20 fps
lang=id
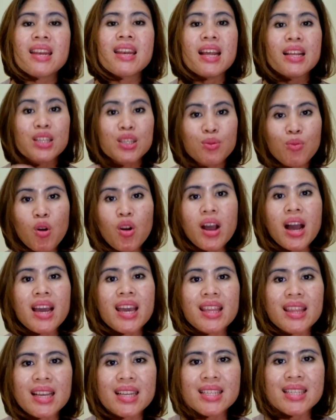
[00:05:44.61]
Dan semoga
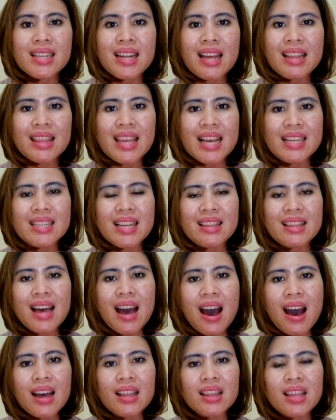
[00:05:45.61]
kita senantiasa
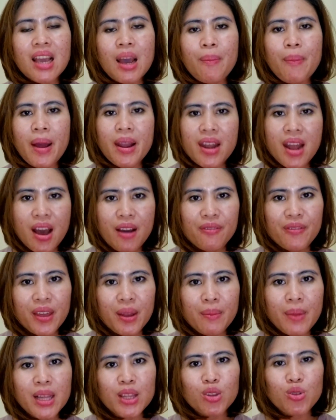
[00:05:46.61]
taat kepada
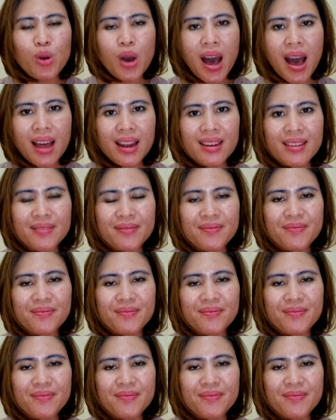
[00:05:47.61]
firman Tuhan.